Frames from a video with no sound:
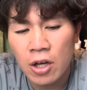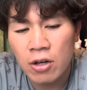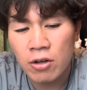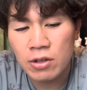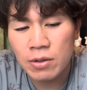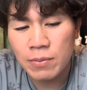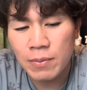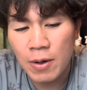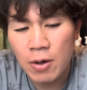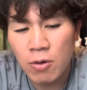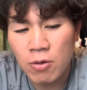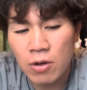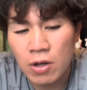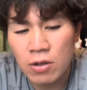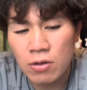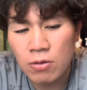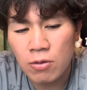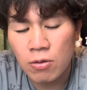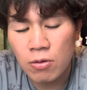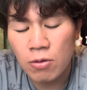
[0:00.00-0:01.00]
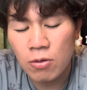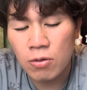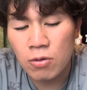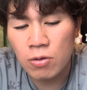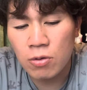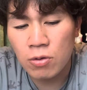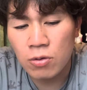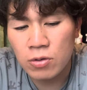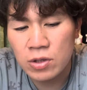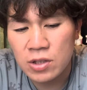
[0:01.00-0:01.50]
で、まあ他の高
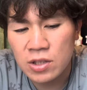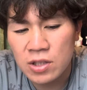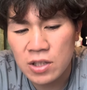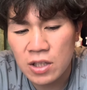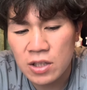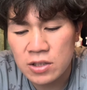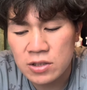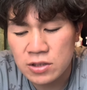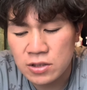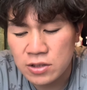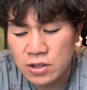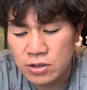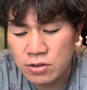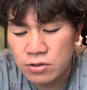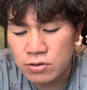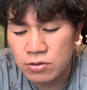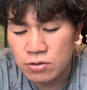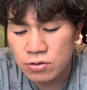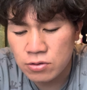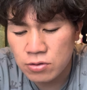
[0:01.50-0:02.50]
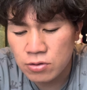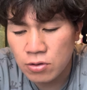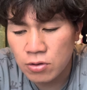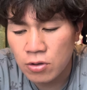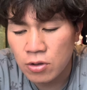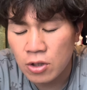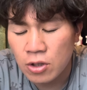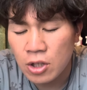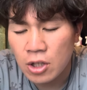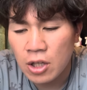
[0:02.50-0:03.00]
校に関して言う
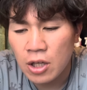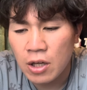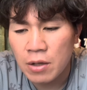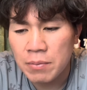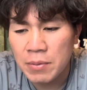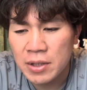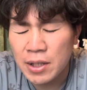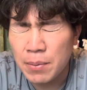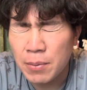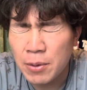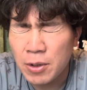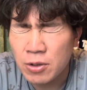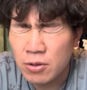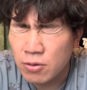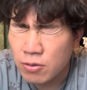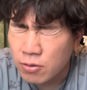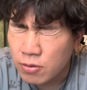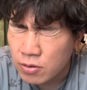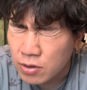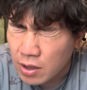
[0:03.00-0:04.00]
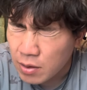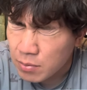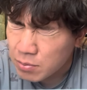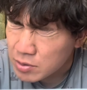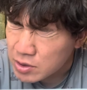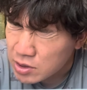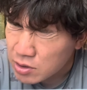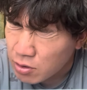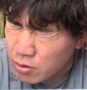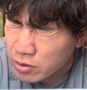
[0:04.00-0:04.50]
と、まあ多摩のコーナー
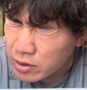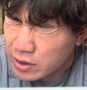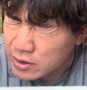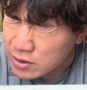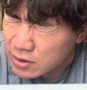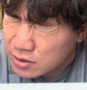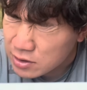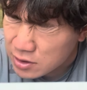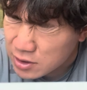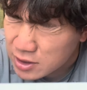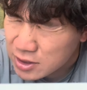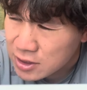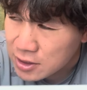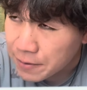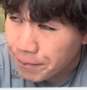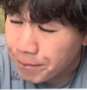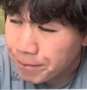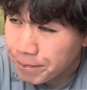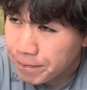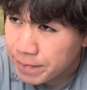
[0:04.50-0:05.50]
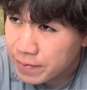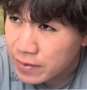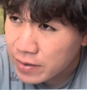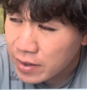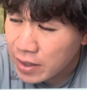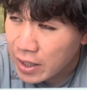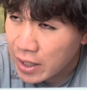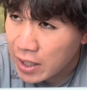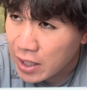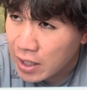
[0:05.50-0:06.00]
もそうですし、
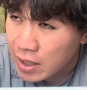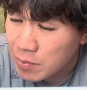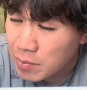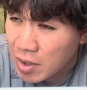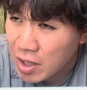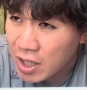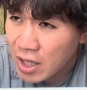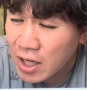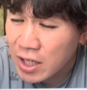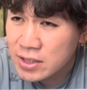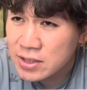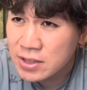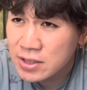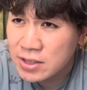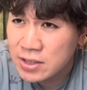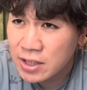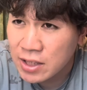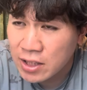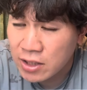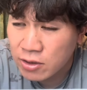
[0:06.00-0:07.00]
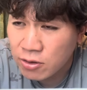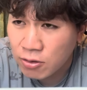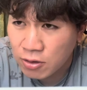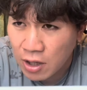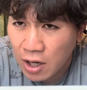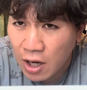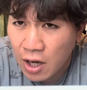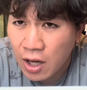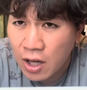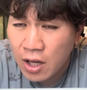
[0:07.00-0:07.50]
えー、まあ関税と
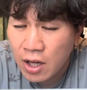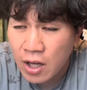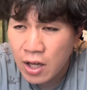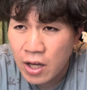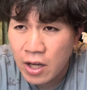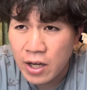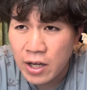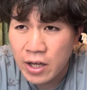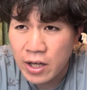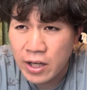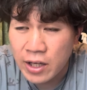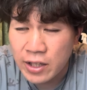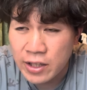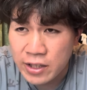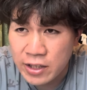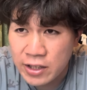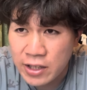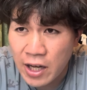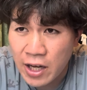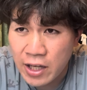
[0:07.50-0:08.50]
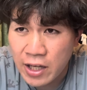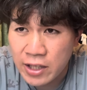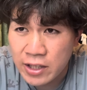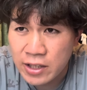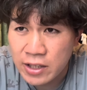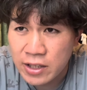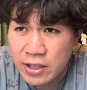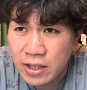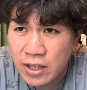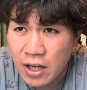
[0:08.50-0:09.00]
か、えー、理
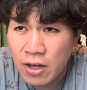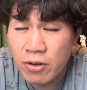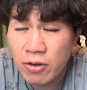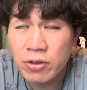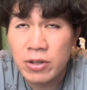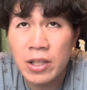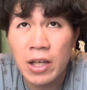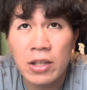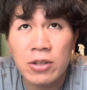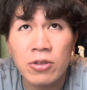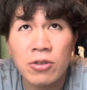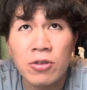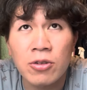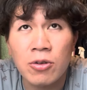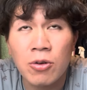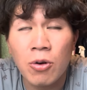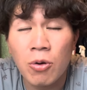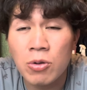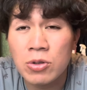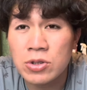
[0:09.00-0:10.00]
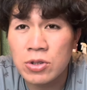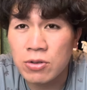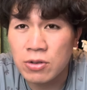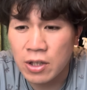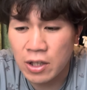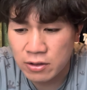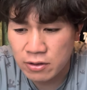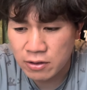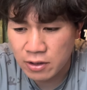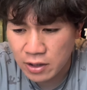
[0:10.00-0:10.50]
大、あ、ほんであと工場
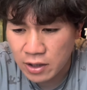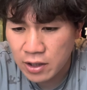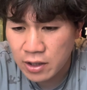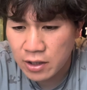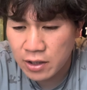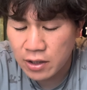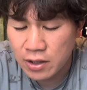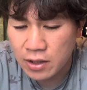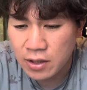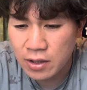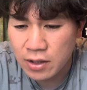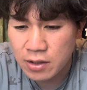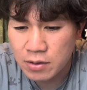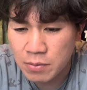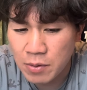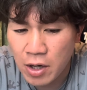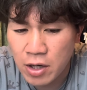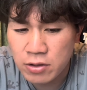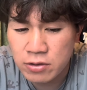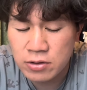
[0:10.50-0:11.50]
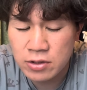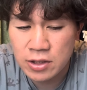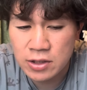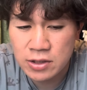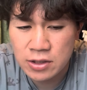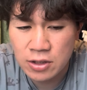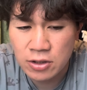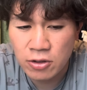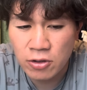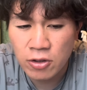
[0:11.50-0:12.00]
館とかね、えー、まああるんで
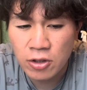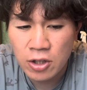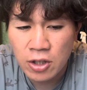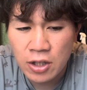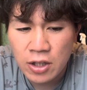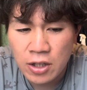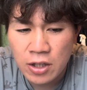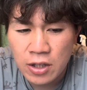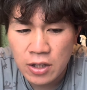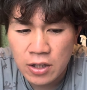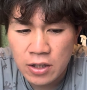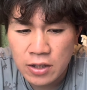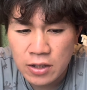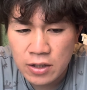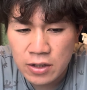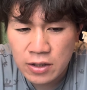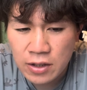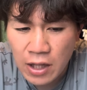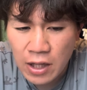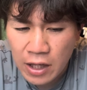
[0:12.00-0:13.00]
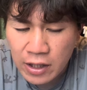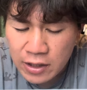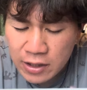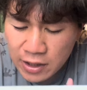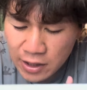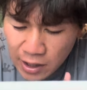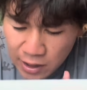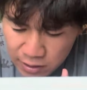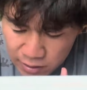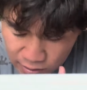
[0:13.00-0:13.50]
すけど、
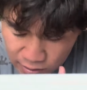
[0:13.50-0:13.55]
何がっ